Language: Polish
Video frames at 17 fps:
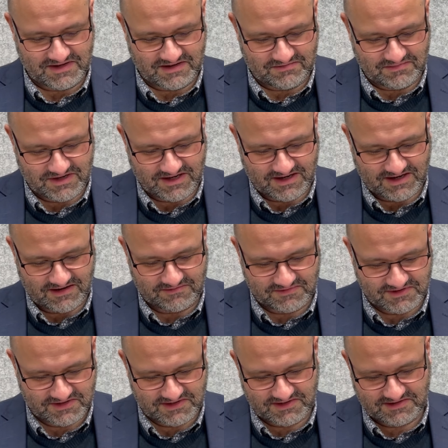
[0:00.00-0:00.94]

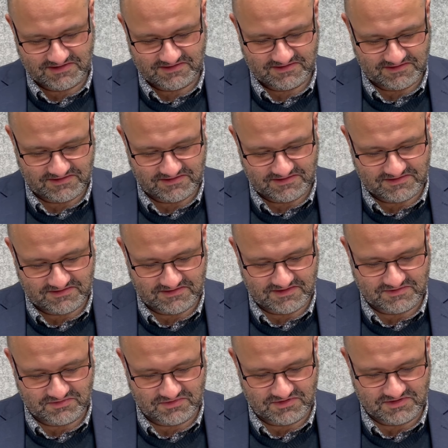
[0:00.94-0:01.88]
Abraham z,
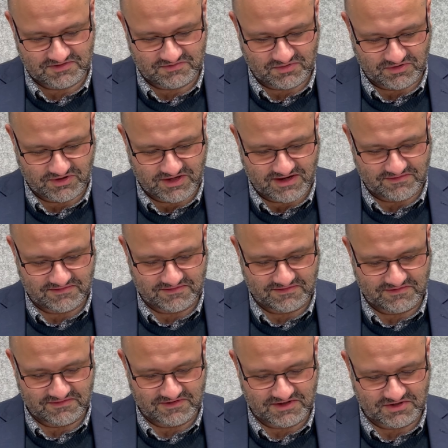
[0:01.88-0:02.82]
z
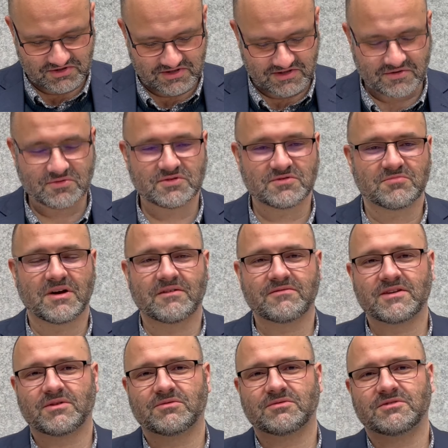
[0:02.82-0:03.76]
Bogiem jeszcze
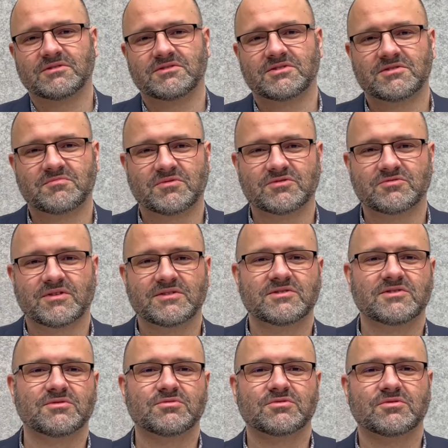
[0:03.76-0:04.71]
rozmawiał, gdy ci
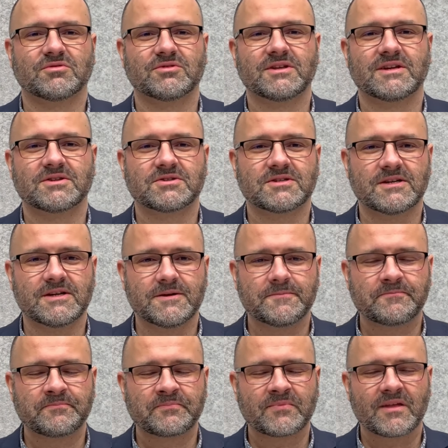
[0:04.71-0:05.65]
posłańcy już odeszli.
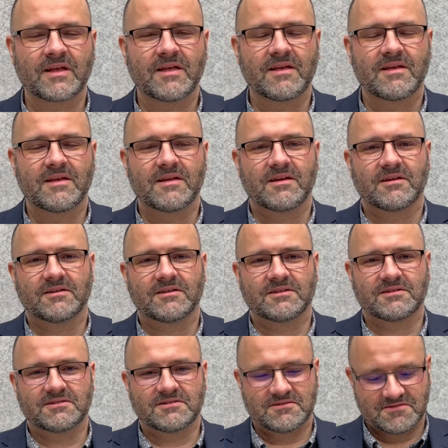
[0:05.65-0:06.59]

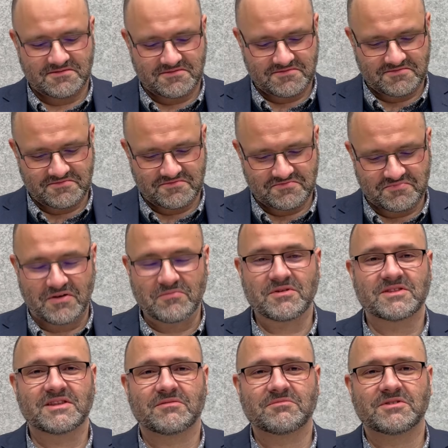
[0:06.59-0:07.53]
Y,
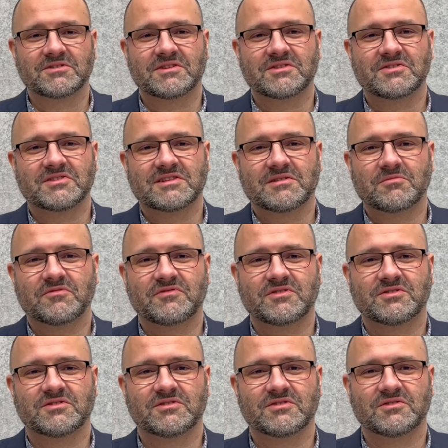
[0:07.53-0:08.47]
pamiętamy ten
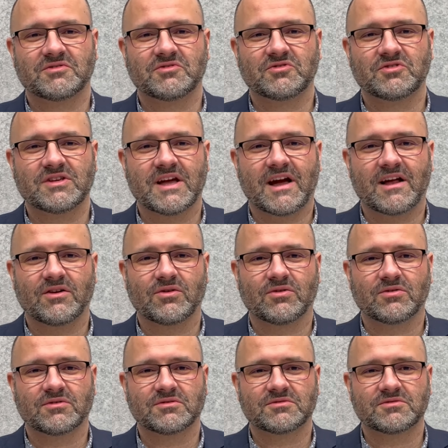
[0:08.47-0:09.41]
niesamowity
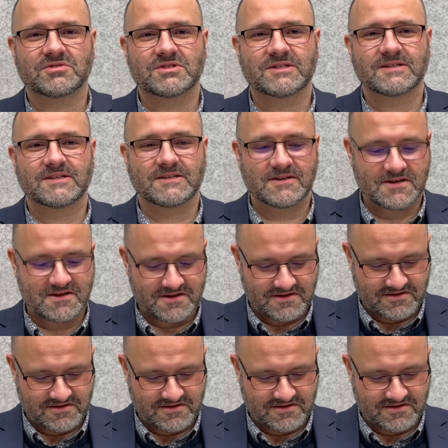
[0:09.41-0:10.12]
dialog, czy